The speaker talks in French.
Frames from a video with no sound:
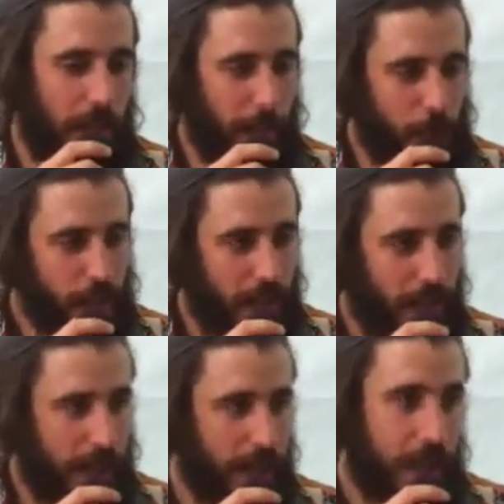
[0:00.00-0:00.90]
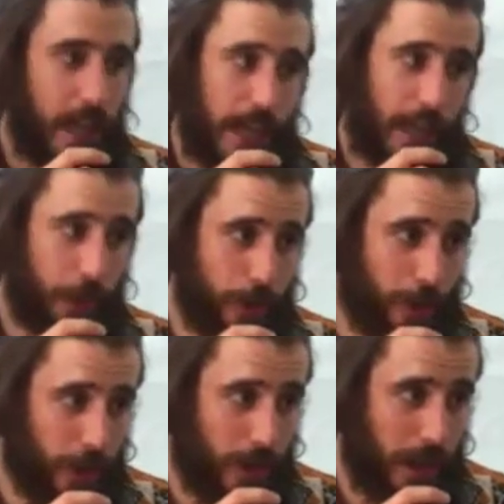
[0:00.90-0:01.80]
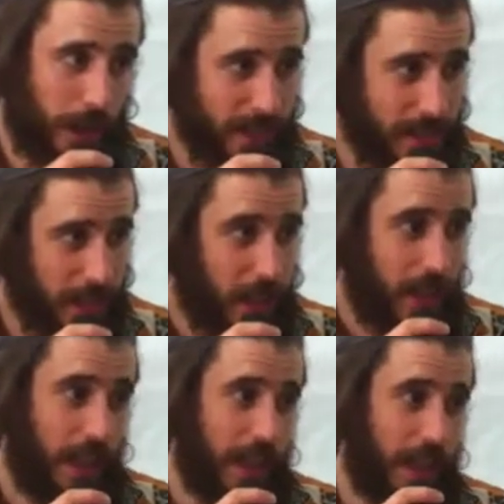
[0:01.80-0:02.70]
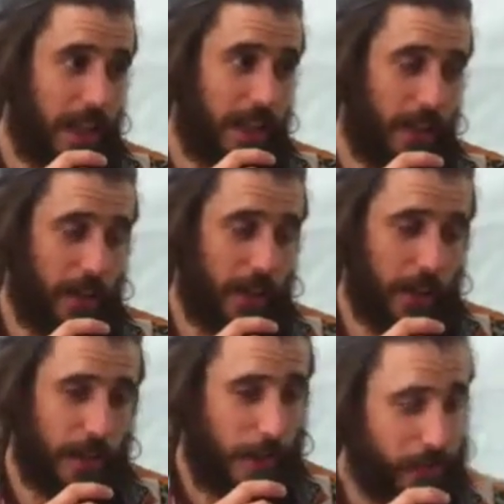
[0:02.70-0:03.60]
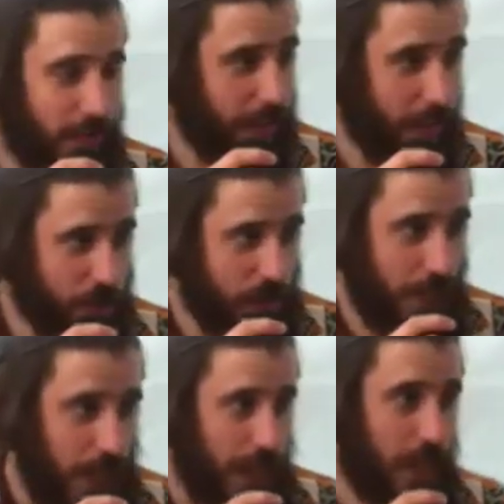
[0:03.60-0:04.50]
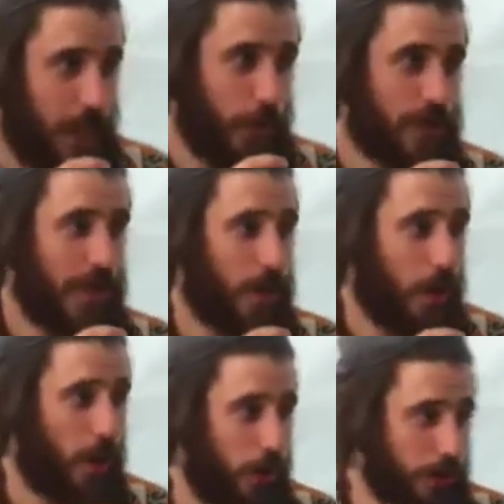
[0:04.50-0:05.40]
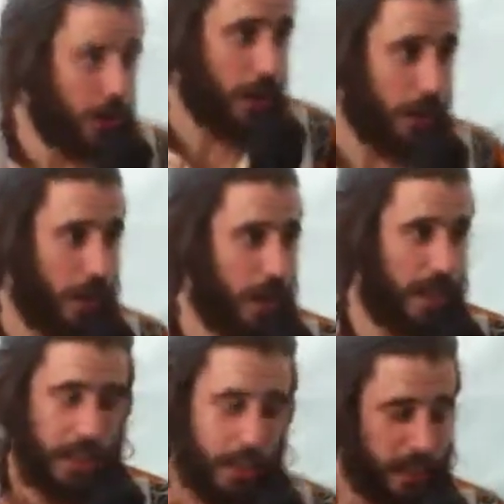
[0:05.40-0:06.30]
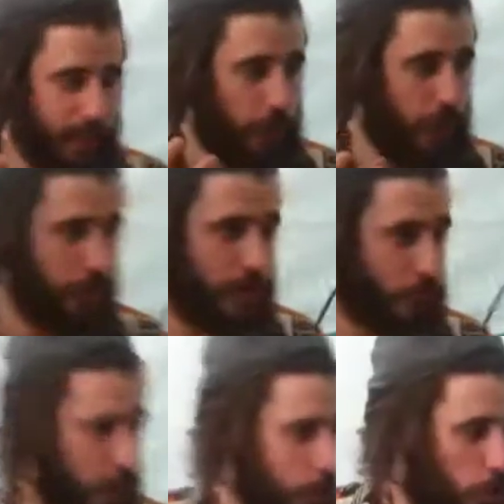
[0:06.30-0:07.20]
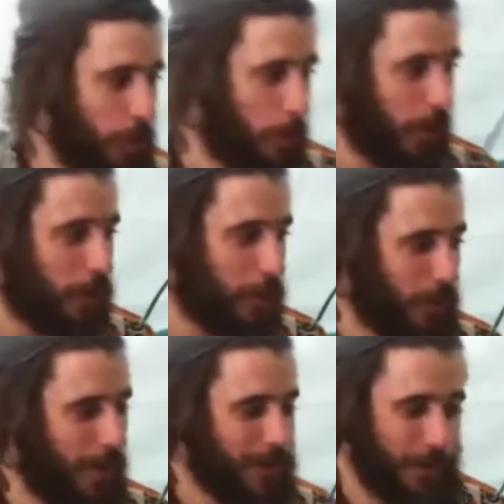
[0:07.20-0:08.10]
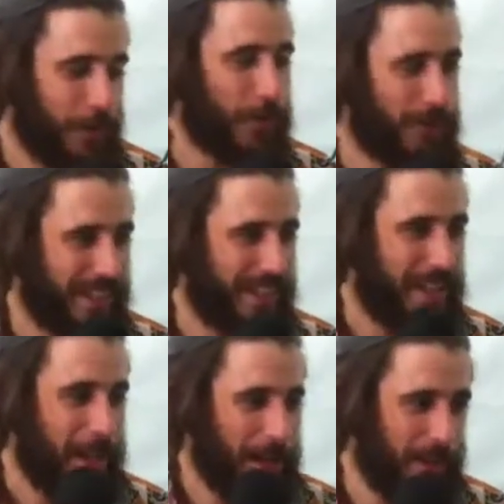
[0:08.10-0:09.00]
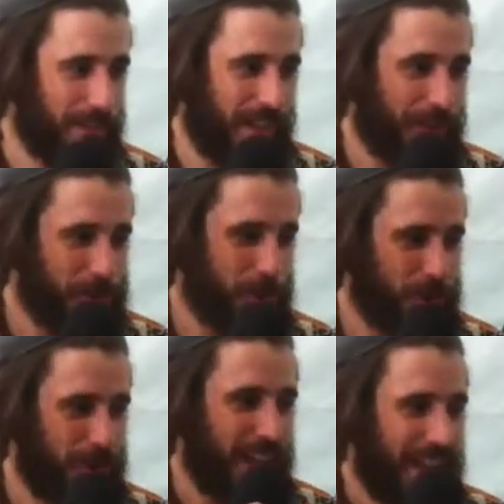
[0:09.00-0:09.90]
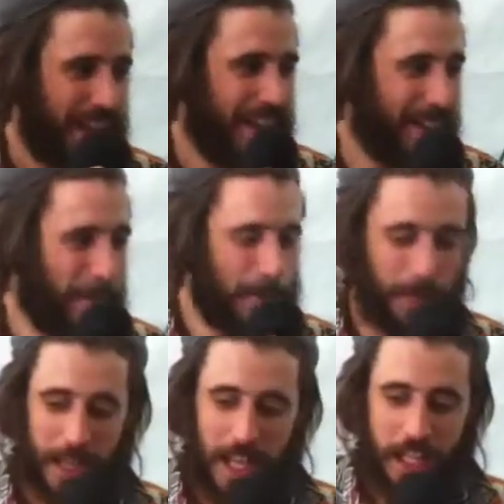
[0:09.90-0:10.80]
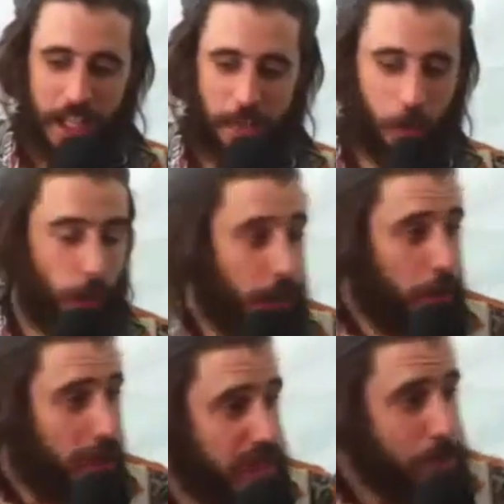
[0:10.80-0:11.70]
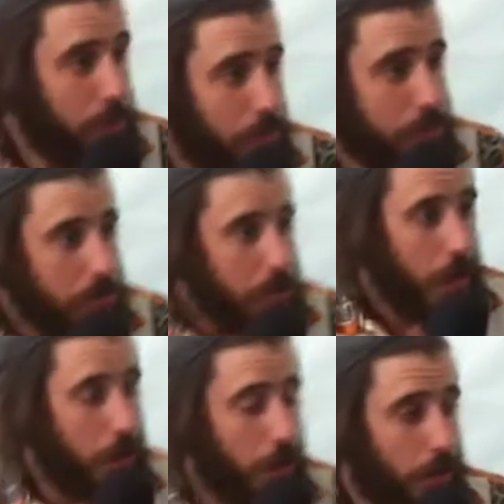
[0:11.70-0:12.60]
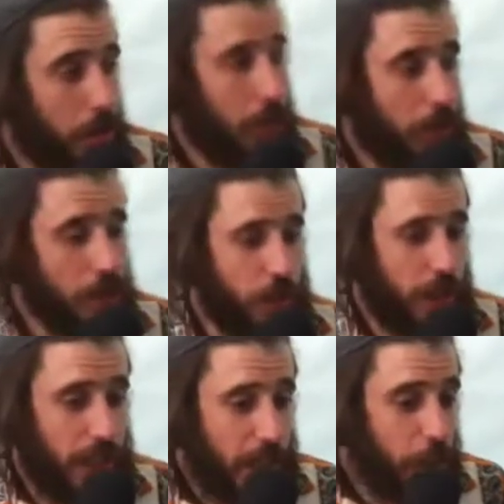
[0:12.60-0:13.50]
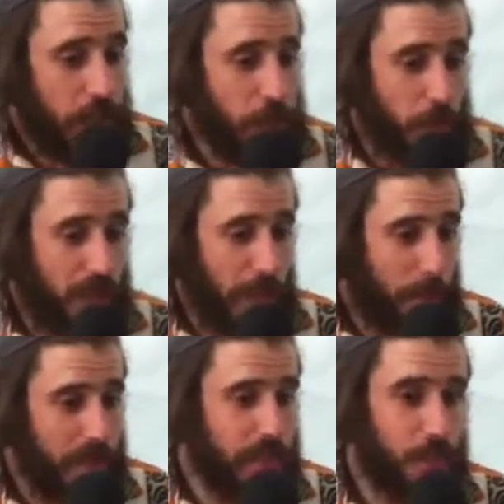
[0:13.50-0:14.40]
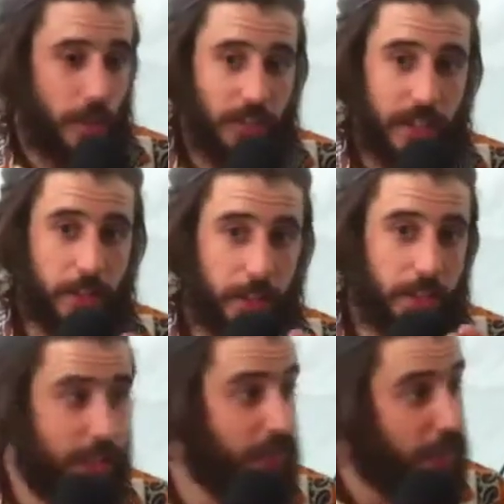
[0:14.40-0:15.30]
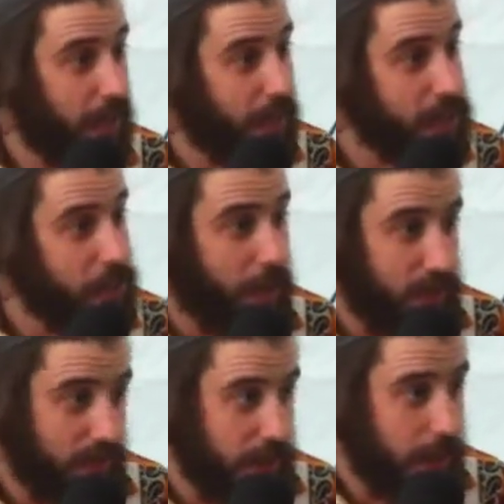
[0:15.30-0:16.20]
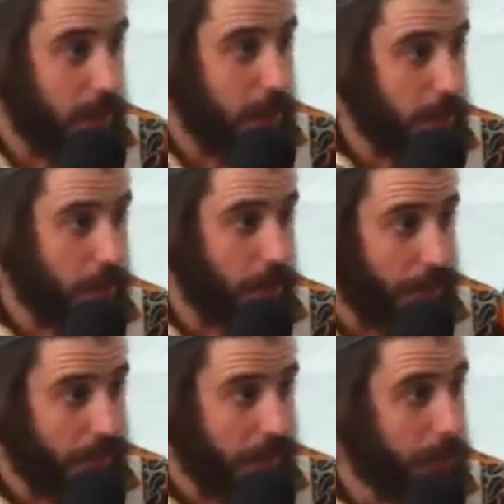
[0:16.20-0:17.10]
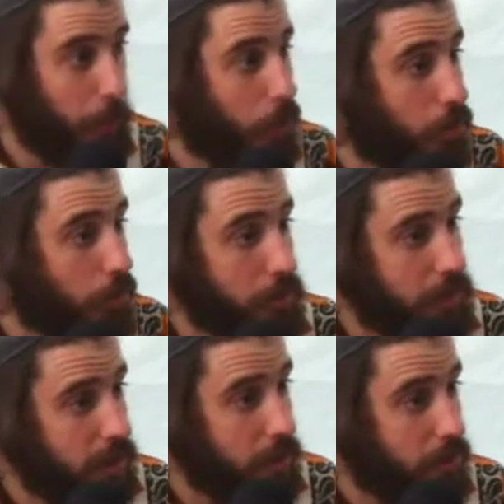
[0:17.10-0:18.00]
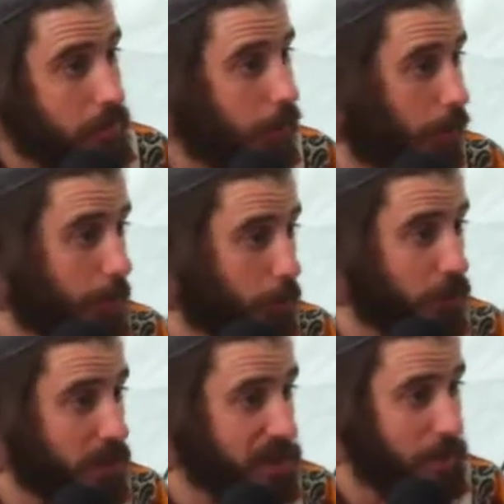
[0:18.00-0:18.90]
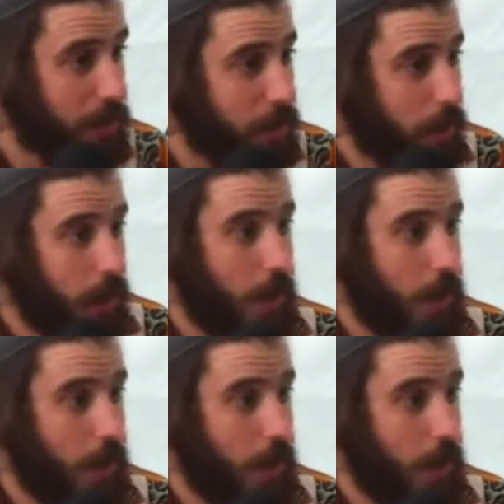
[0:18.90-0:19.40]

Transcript: la, la, musique reggae, la culture rasta et l'Afrique en général. Donc c'est un grand honneur et ça veut dire tout pour moi de pouvoir te rencontrer, grand frère, aujourd'hui. vu qu'on n'a que 15 minutes, euh, j'ai quelques questions très précises qu'en fait euh, des frères et sœurs africains euh, et africaines m'ont dit, m'ont transmis,